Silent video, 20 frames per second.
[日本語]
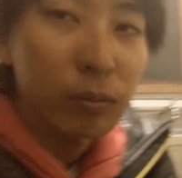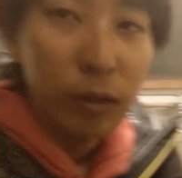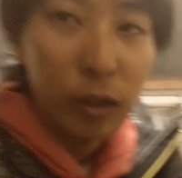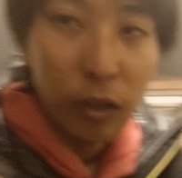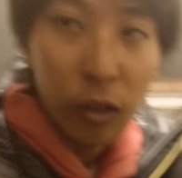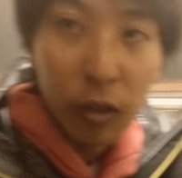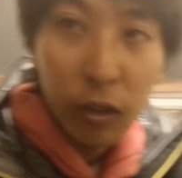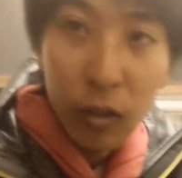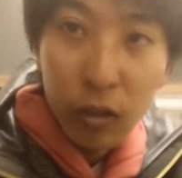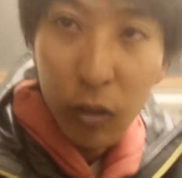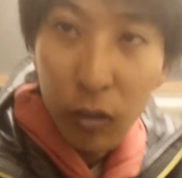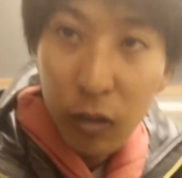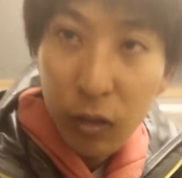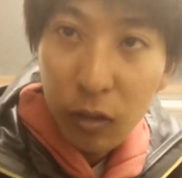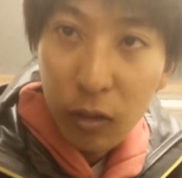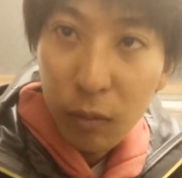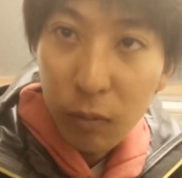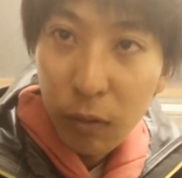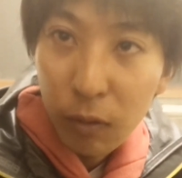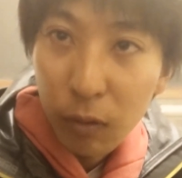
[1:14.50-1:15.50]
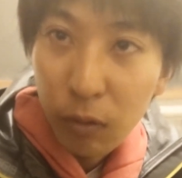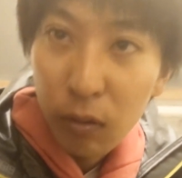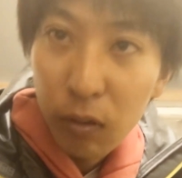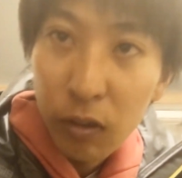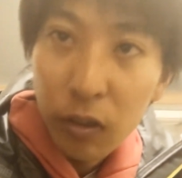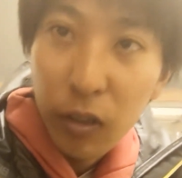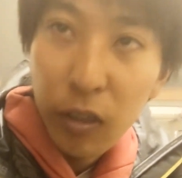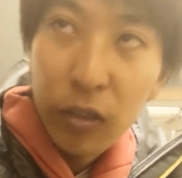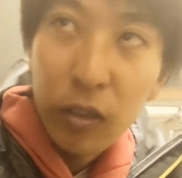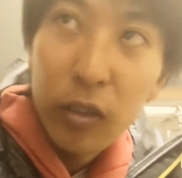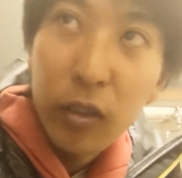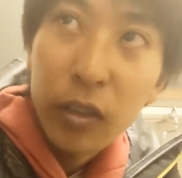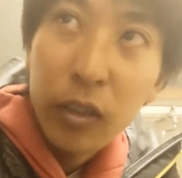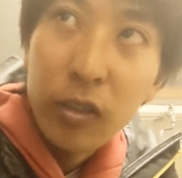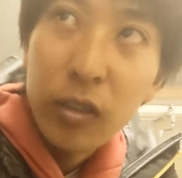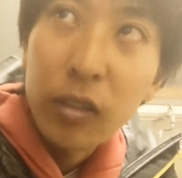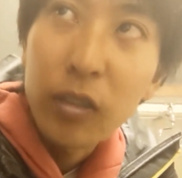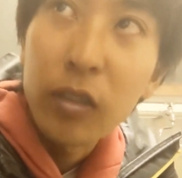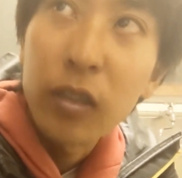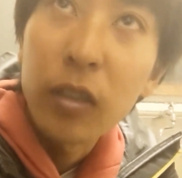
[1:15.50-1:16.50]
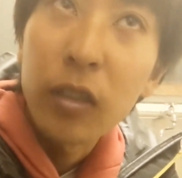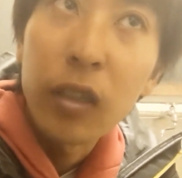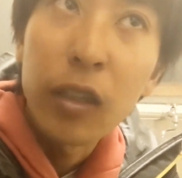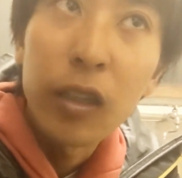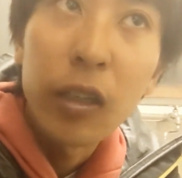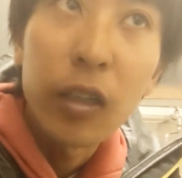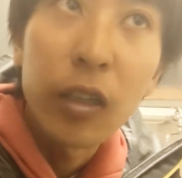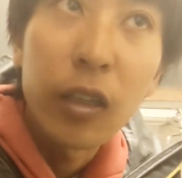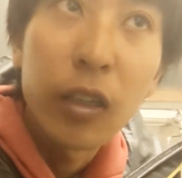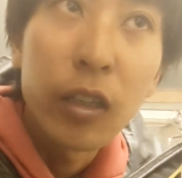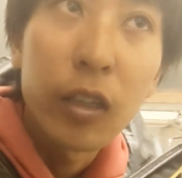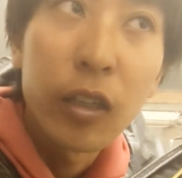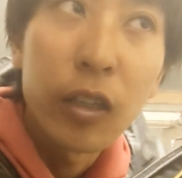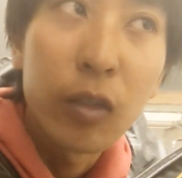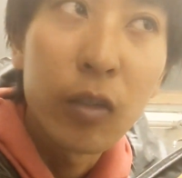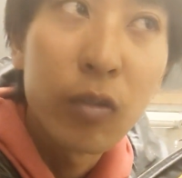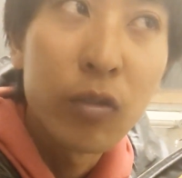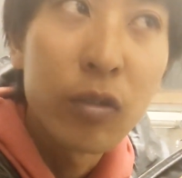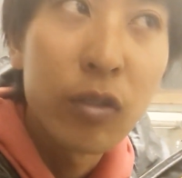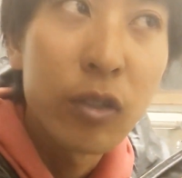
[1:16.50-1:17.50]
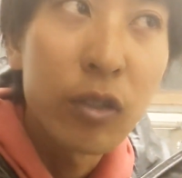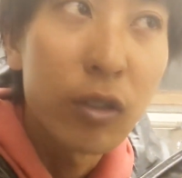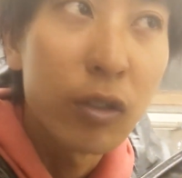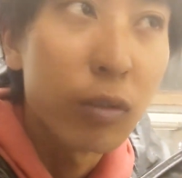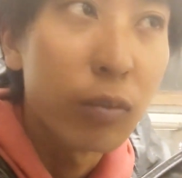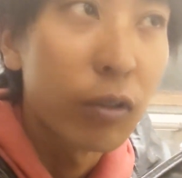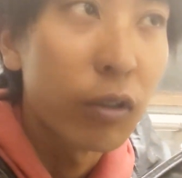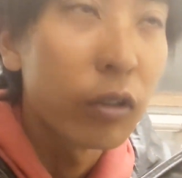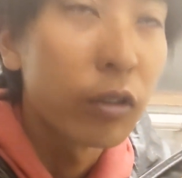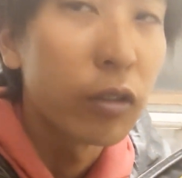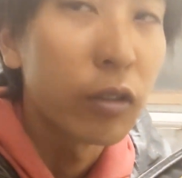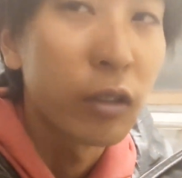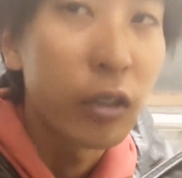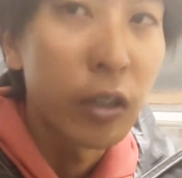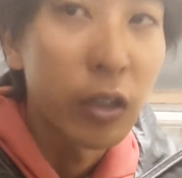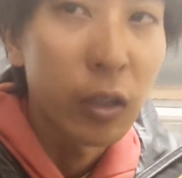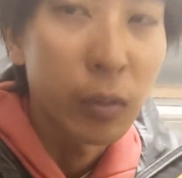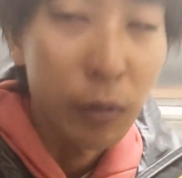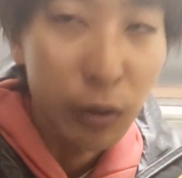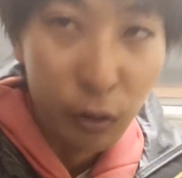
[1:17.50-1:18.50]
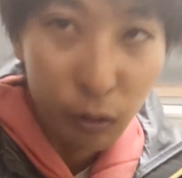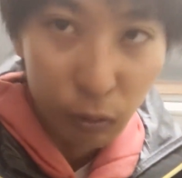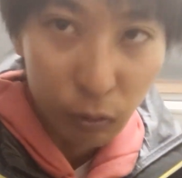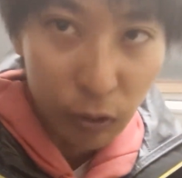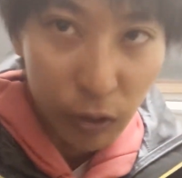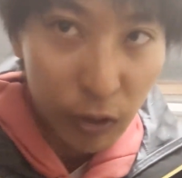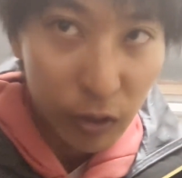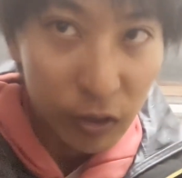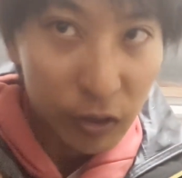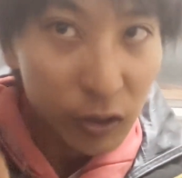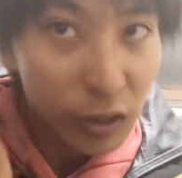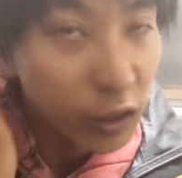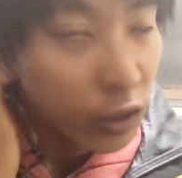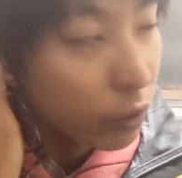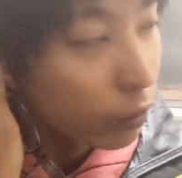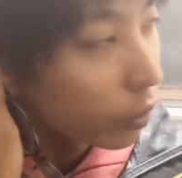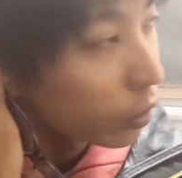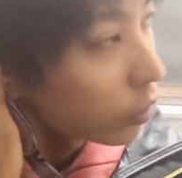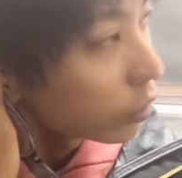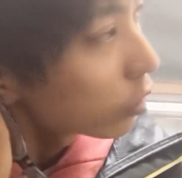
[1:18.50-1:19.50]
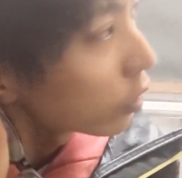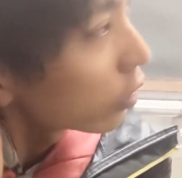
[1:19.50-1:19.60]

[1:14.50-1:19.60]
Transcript: 事場まあ、ここは電気がついて、えー、コンセントもあるんで、まあ、今日天気が悪